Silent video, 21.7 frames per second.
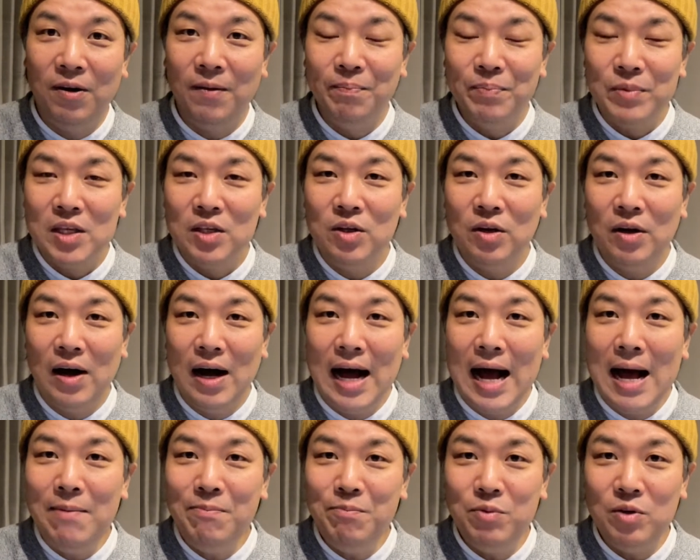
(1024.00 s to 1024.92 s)
ど、その
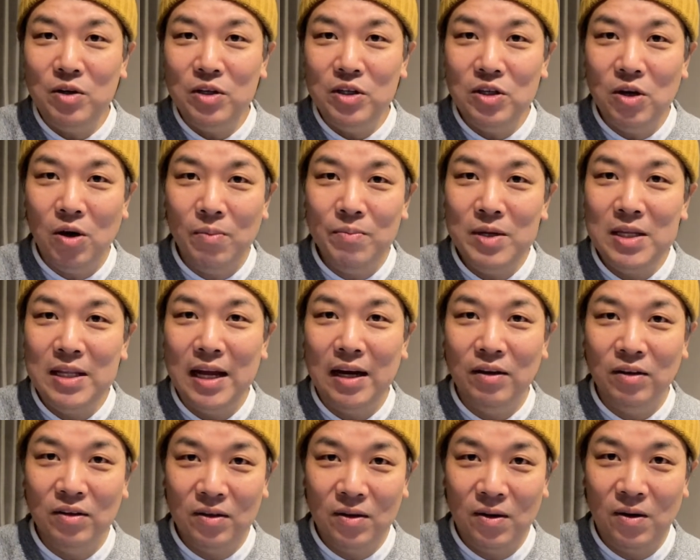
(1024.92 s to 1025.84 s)
アプリを見て
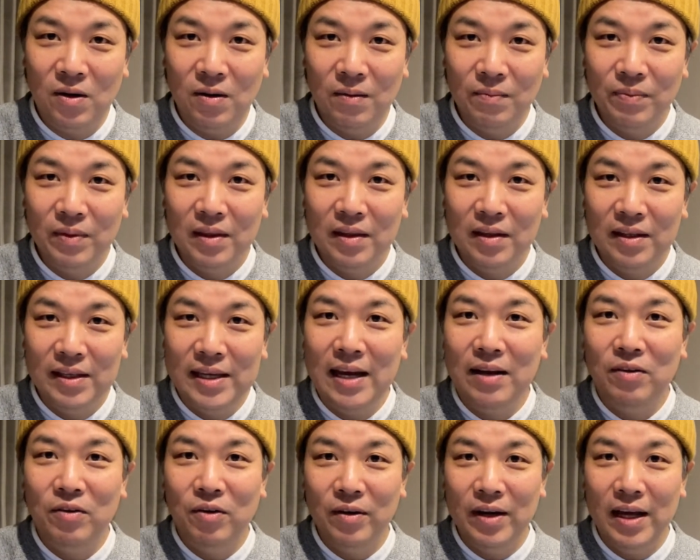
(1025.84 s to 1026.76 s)
ると、
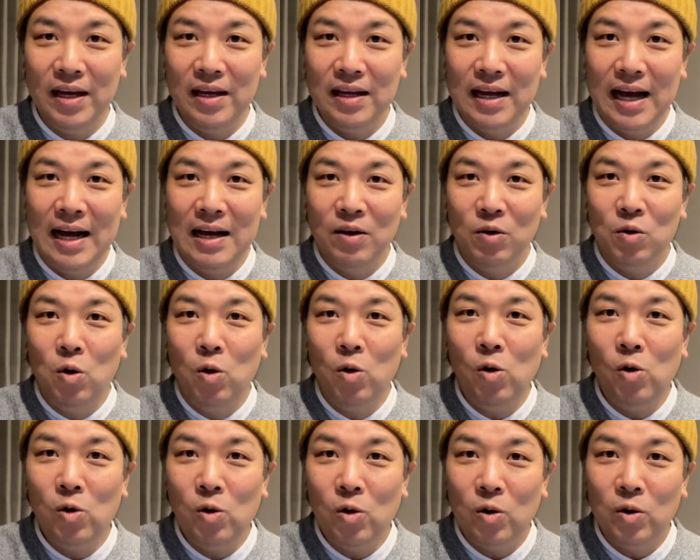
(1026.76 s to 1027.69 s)
結構ね、あ、こ
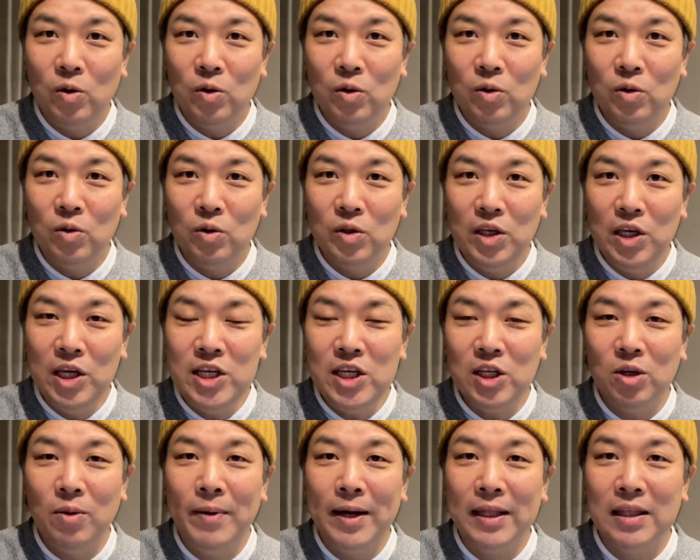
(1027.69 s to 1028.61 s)
こ、
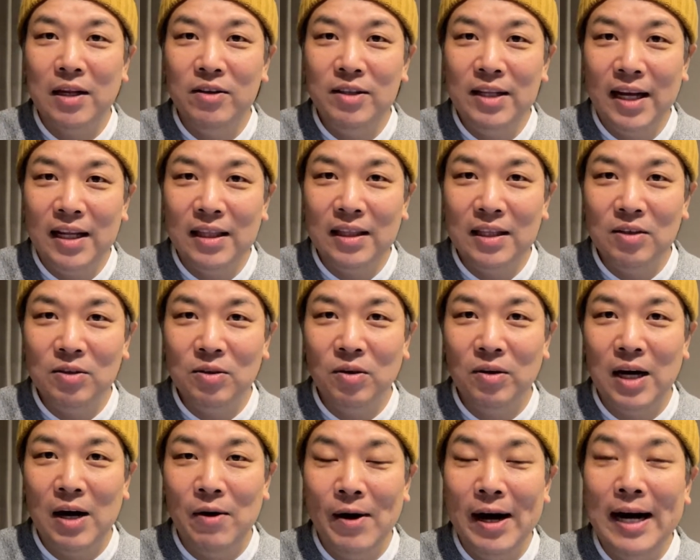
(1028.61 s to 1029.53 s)
息止まってるなっていうと
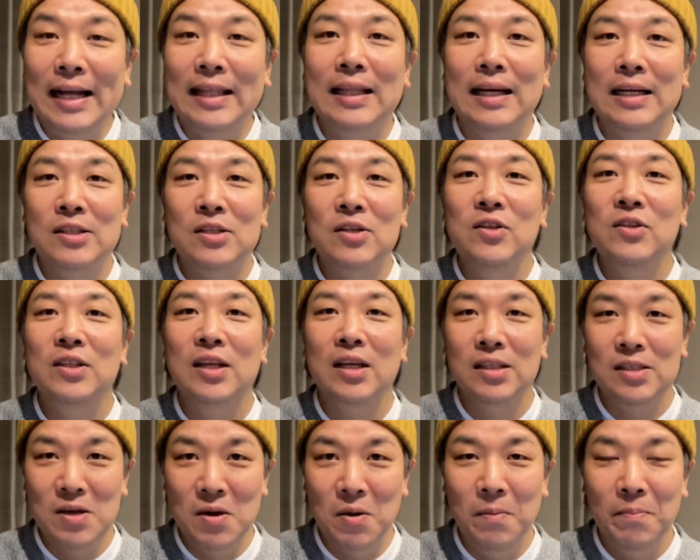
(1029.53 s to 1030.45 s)
か分かったりするんで
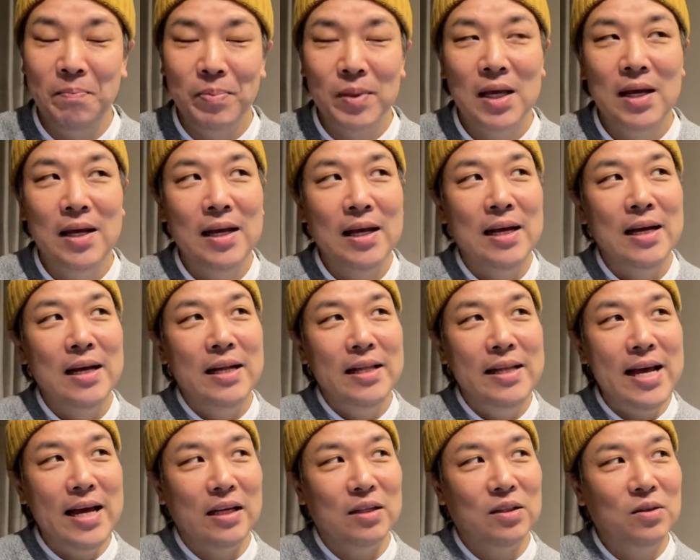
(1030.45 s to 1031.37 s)
すよ。
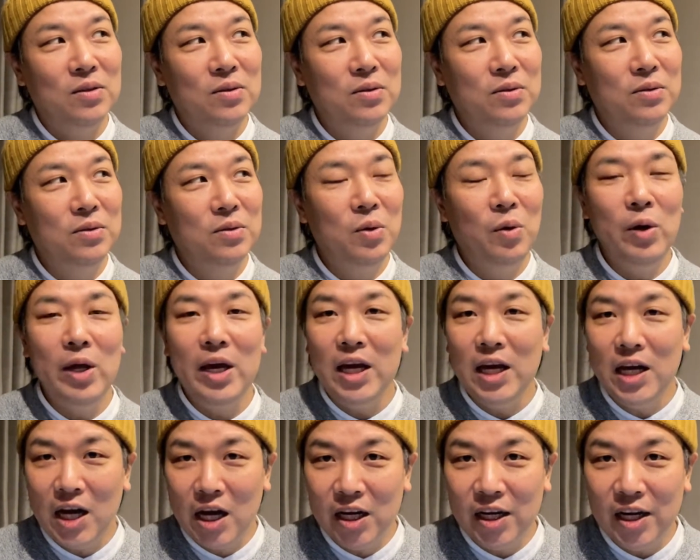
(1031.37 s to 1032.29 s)
で、そ
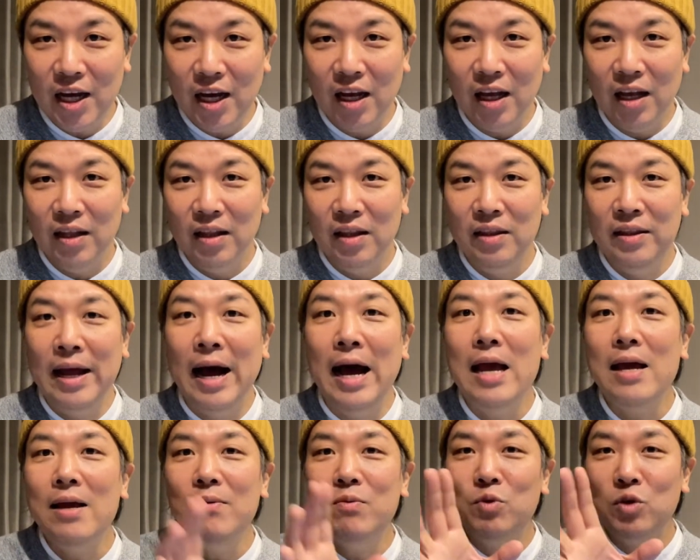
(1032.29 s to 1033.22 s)
れがね、
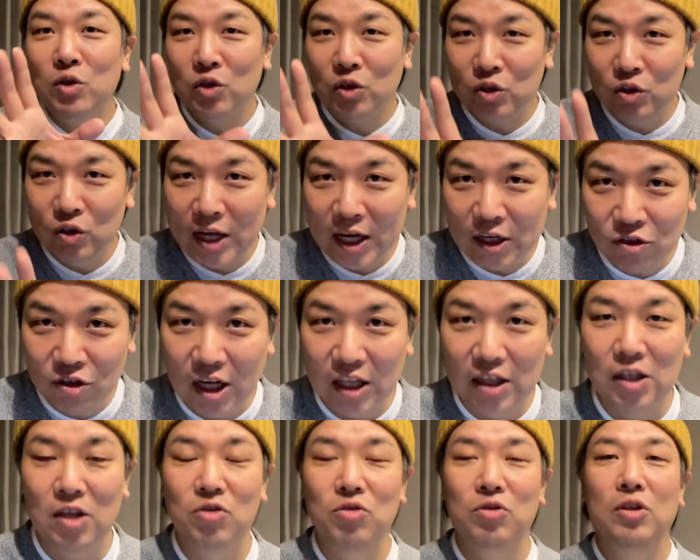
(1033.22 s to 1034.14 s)
だいぶ少なく
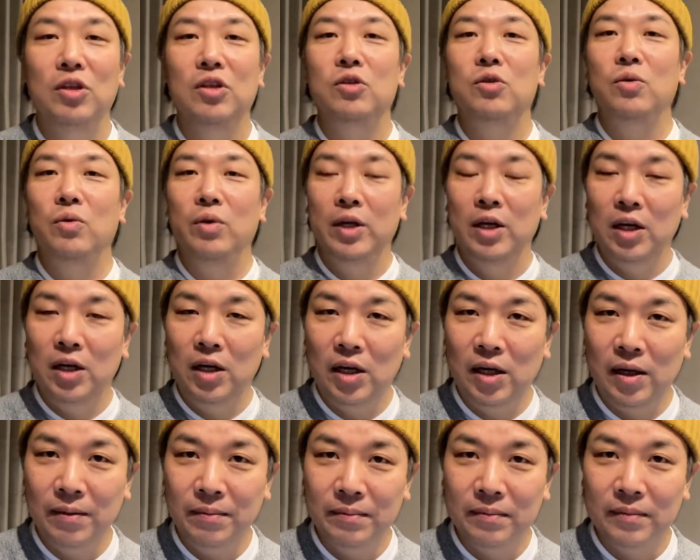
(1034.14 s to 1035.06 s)
なってるんですよ
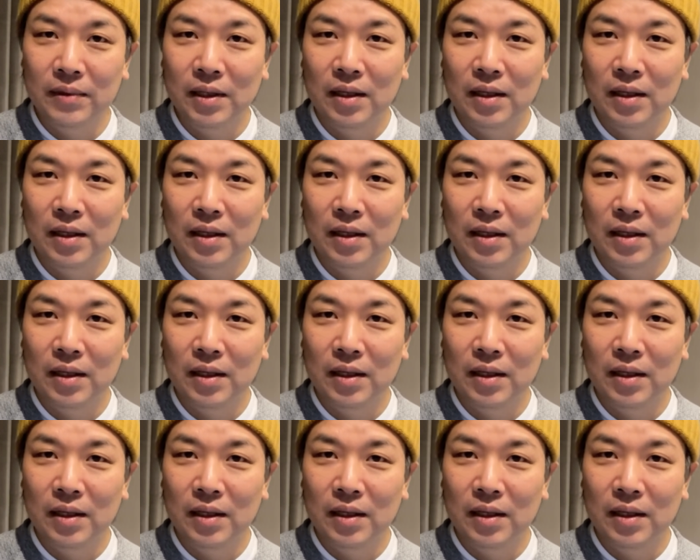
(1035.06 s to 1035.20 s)
ね。